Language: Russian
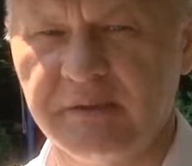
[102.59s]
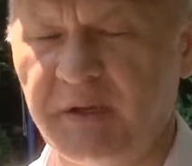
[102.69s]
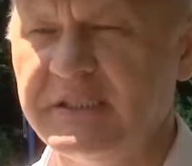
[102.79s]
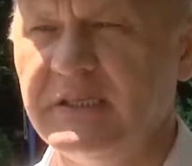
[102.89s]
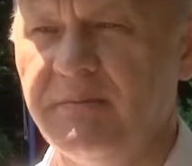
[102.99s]

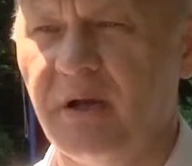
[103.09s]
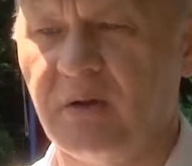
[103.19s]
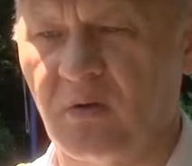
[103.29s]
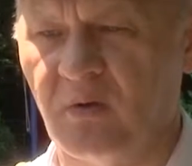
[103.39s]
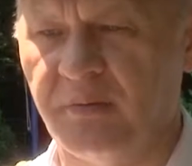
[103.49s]
Спасибо
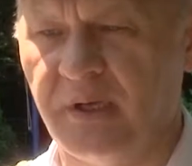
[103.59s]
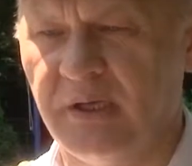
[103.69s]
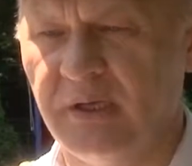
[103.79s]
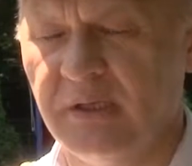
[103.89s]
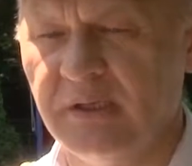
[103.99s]
огромное
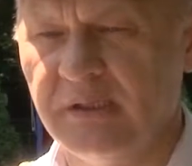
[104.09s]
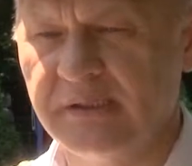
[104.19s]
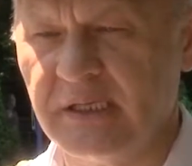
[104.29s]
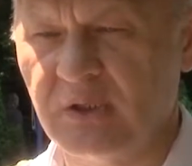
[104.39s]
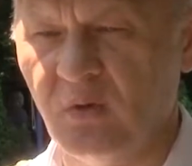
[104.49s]

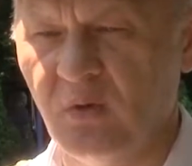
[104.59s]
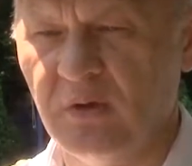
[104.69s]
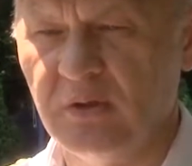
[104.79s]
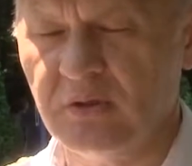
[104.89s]
за ту